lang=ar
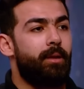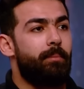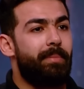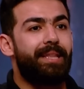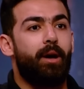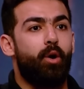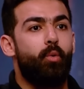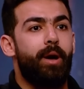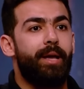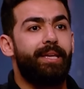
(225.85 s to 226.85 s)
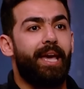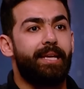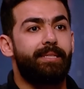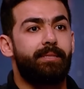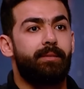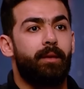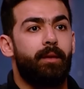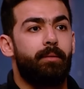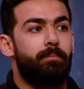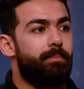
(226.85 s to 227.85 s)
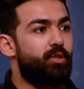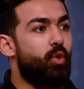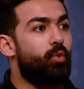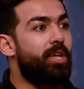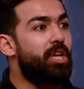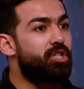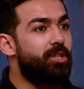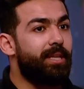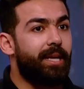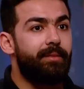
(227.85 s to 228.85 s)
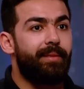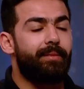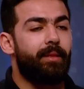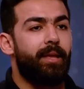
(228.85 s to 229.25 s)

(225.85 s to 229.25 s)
بدا هو يحس بسخونيه شديده جدا